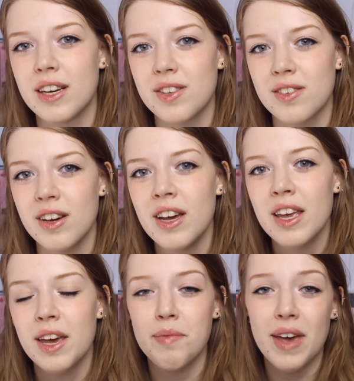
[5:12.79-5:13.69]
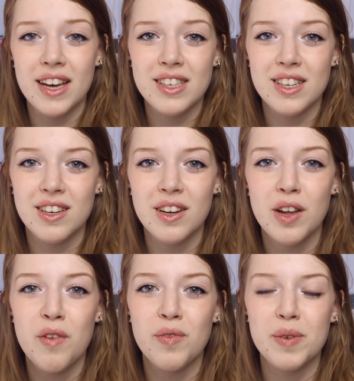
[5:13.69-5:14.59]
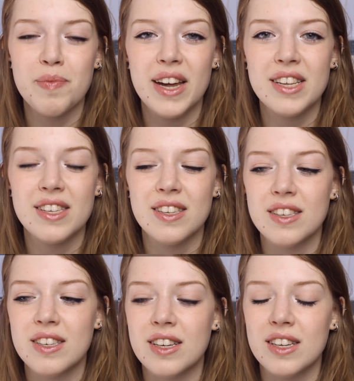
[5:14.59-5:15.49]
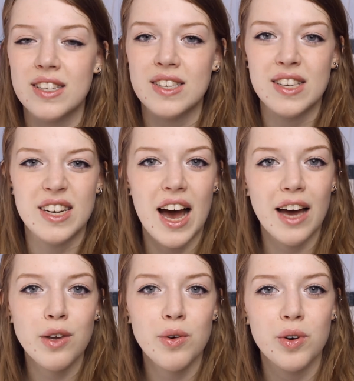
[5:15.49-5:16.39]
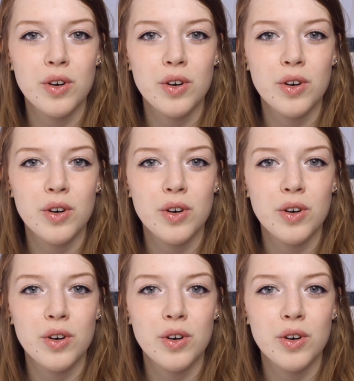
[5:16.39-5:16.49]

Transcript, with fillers: Also im ersten wird meistens das Szenario